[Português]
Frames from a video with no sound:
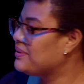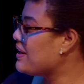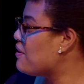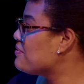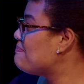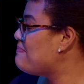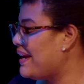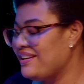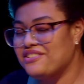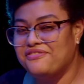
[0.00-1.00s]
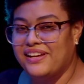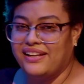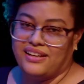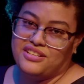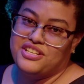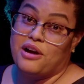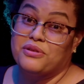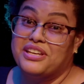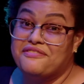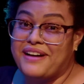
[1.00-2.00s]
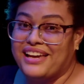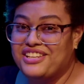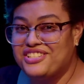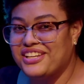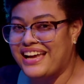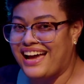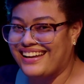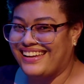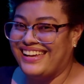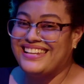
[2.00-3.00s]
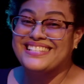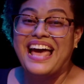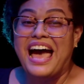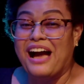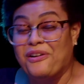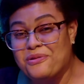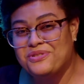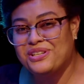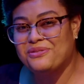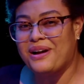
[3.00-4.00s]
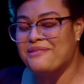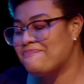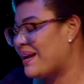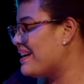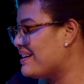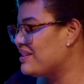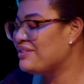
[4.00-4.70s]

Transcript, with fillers: que é algo bem diferente, algo que vai instigar a eles a continuar pregando